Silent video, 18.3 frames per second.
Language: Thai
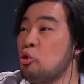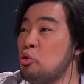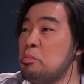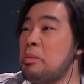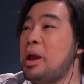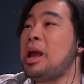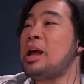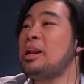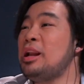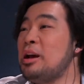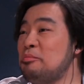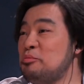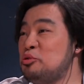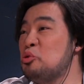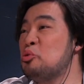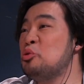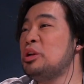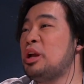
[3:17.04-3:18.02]
คุณแม่เริ่ม
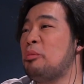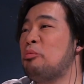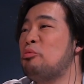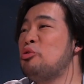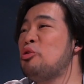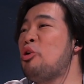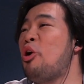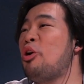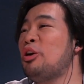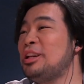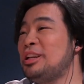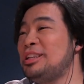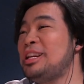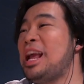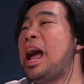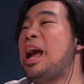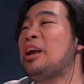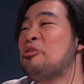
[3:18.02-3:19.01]
จูนกับคุณน้อง
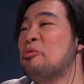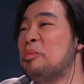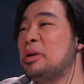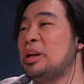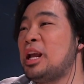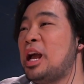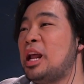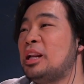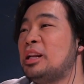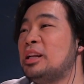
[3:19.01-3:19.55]
ยากอยู่เหมือนกัน